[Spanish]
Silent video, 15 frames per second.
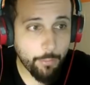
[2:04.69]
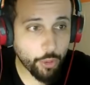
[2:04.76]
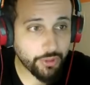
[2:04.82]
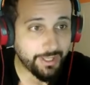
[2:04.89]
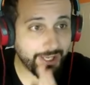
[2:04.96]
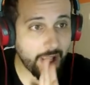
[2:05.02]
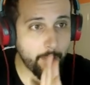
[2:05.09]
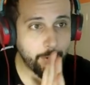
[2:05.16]
la
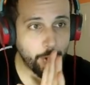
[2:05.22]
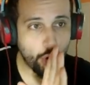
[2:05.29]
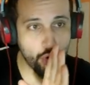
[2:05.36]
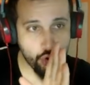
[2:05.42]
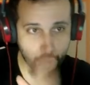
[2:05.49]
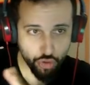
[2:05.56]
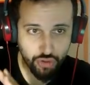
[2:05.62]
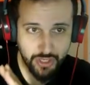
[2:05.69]
portería, pero
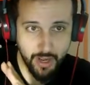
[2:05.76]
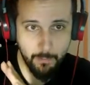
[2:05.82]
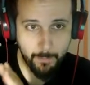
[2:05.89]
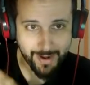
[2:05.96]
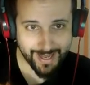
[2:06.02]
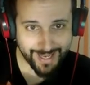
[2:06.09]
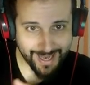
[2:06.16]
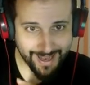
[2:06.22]
con rosca
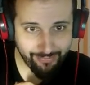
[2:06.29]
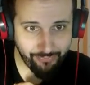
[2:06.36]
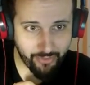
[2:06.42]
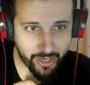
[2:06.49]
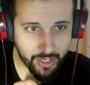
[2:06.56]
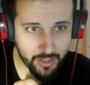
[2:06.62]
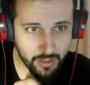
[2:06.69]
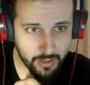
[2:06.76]
para que
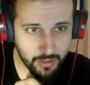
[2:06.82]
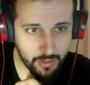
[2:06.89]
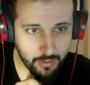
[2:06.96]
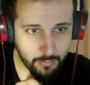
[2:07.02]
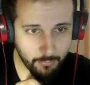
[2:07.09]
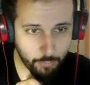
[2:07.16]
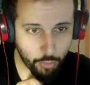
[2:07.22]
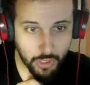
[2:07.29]
entre.
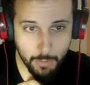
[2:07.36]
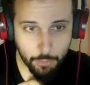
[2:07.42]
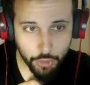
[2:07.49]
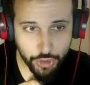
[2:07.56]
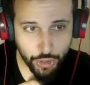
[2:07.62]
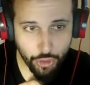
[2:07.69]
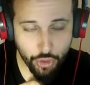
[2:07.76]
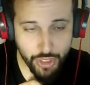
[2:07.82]
Porque el
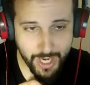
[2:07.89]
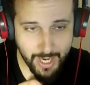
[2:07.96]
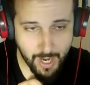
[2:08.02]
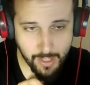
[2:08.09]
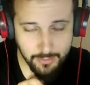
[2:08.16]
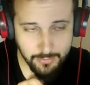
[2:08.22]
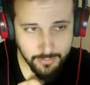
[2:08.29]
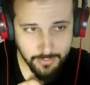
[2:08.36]
portero no llega.
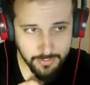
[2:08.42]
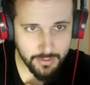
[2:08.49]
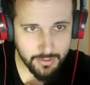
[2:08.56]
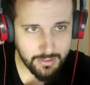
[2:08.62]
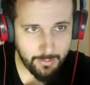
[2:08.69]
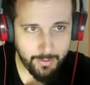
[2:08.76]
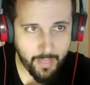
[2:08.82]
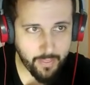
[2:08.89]

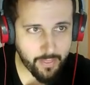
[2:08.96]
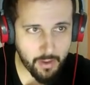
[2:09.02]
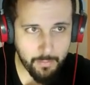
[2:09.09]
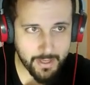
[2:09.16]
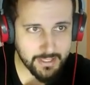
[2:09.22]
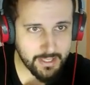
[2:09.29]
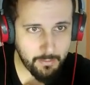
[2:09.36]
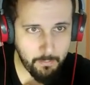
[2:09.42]
De verdad, el
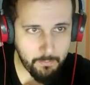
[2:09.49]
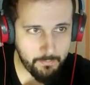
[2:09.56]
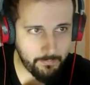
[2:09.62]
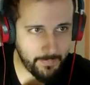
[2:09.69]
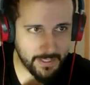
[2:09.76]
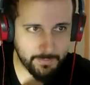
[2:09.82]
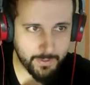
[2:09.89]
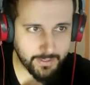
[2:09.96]
pase
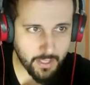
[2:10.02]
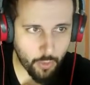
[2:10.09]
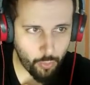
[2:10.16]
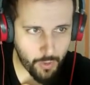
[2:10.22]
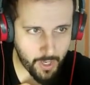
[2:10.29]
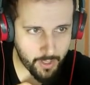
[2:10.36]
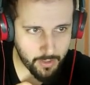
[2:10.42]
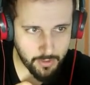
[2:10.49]

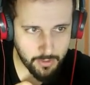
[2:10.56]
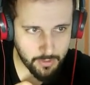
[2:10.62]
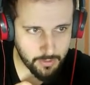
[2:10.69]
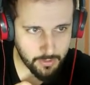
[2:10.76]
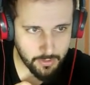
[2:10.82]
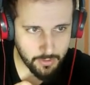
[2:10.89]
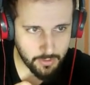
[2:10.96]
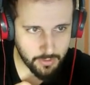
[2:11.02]
espectacular.
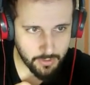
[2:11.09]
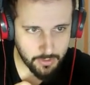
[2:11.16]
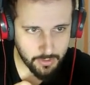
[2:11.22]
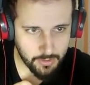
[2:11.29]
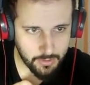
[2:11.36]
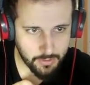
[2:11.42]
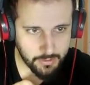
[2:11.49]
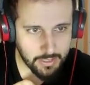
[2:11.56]

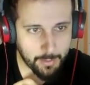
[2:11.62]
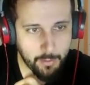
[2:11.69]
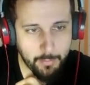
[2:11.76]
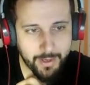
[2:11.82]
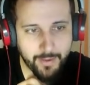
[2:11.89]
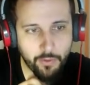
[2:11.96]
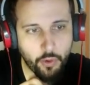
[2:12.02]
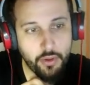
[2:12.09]
También
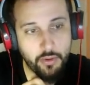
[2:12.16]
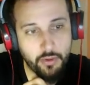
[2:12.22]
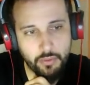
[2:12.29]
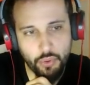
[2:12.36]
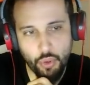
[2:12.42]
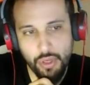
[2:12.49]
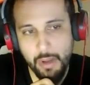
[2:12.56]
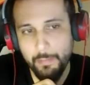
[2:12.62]
me quedo
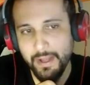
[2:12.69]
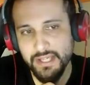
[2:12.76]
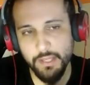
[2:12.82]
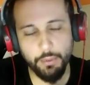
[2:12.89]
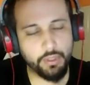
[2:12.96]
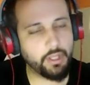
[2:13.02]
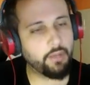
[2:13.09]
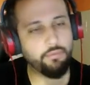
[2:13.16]
con, el
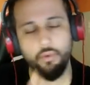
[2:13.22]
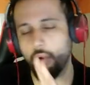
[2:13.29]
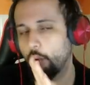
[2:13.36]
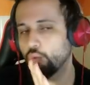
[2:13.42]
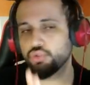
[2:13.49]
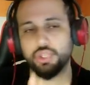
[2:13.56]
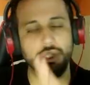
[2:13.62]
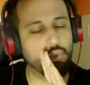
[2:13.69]
pase porque fue
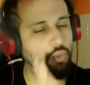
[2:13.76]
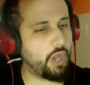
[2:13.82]
justo a